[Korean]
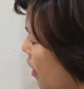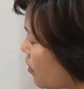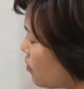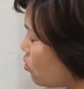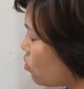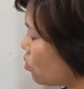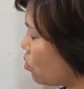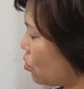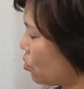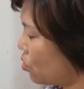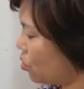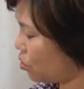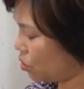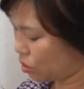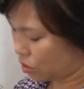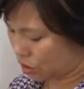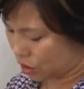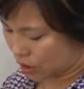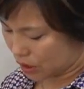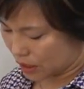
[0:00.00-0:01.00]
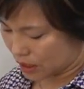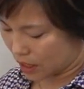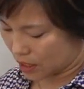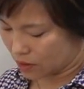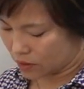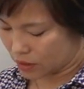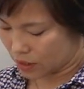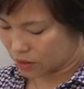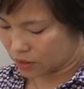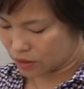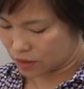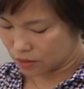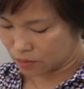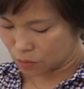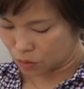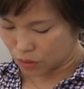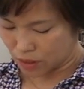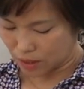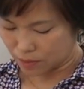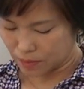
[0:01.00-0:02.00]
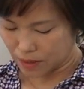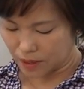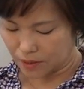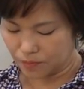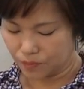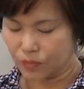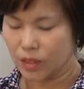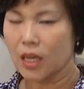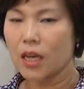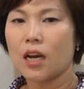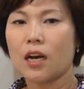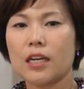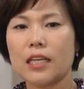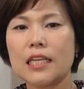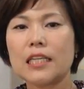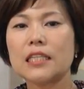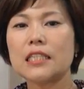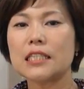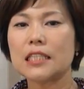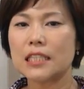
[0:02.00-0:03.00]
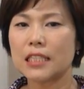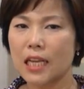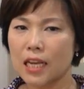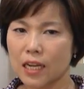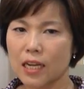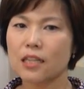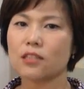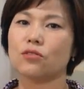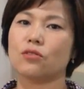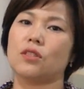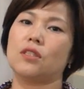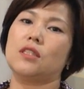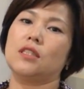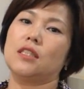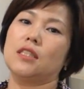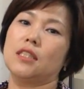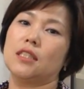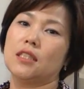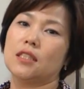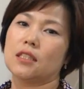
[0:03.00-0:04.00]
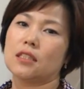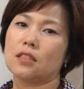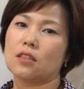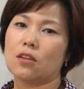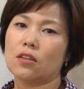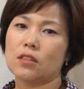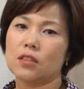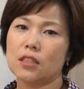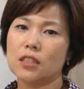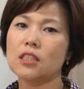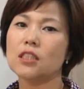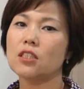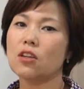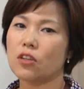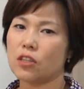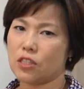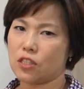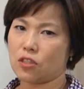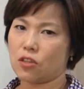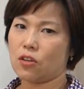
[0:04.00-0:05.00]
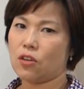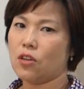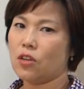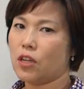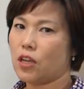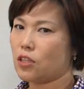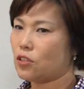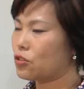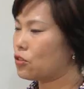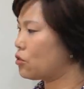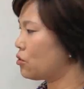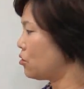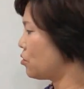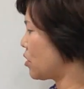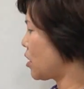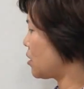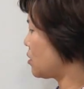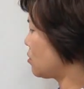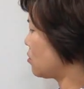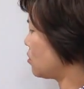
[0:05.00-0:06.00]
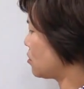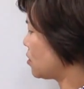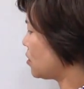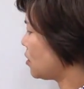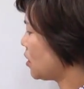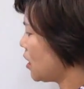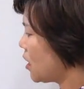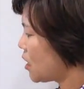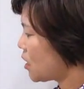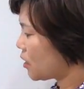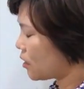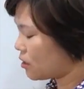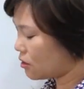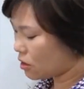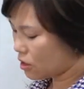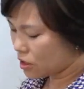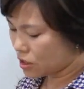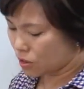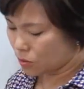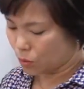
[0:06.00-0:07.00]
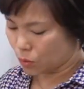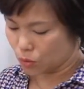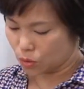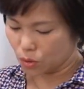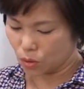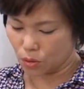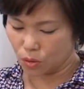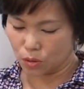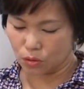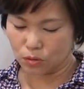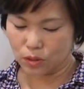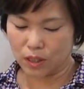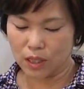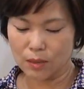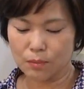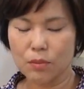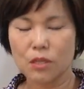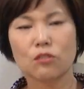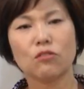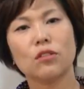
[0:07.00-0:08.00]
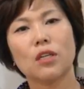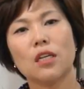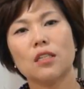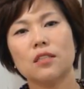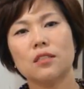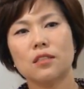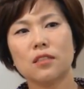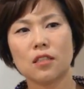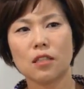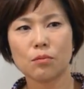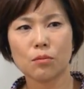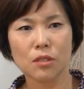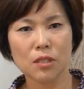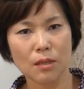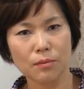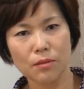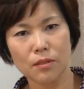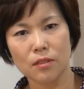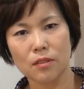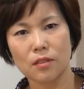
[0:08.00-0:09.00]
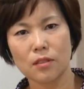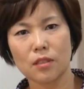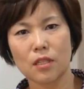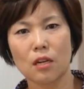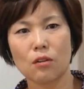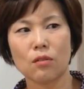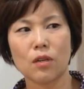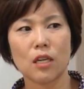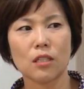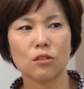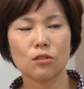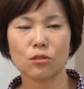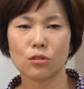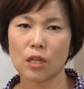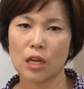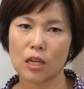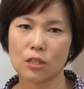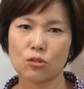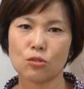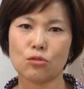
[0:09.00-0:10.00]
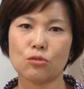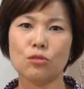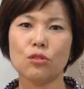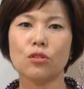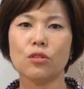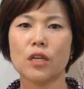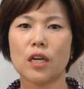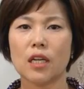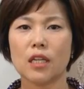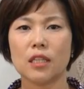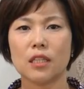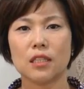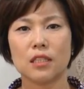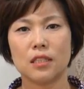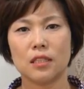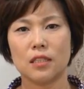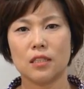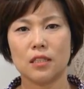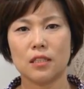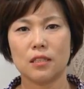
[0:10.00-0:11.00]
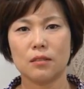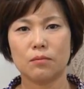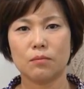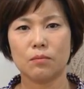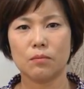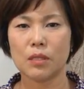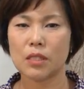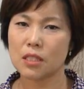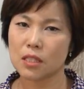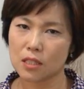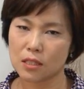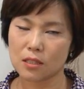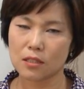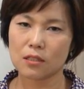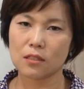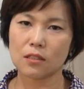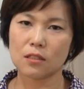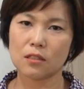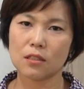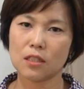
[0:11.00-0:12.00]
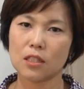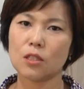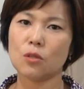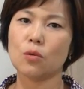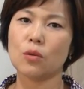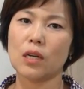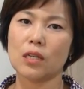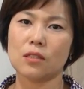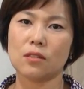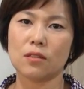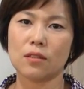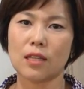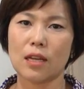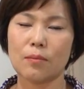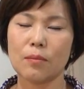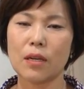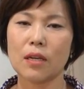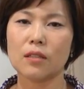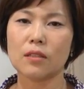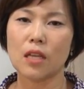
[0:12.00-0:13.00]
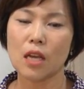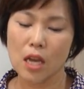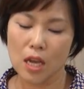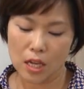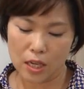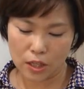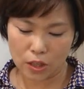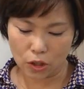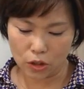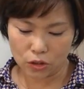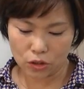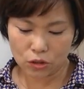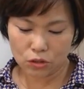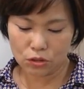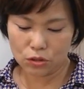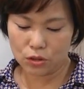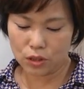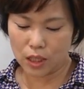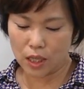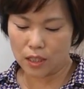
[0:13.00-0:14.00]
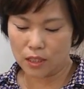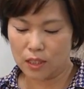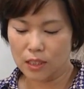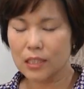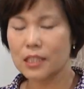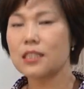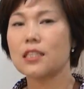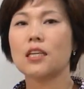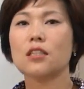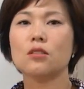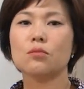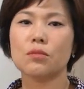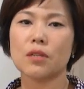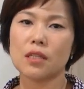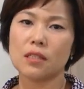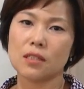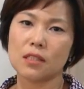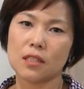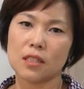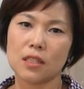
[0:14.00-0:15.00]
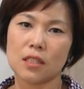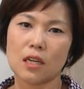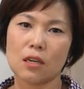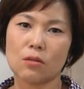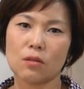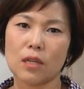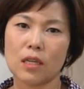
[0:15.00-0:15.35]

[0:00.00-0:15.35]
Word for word: execute인데요. 이거는 뭐냐면 일을 실행할 수 있는 그런 능력이죠. 엑스큐트라는 것은 그래서 이제 보통 우리가 미국에는 스티브 잡스라고 아주 아주 훌륭한 그 비즈니스 CEO가 있었다면 영국에는 리차드 브랜슨이라고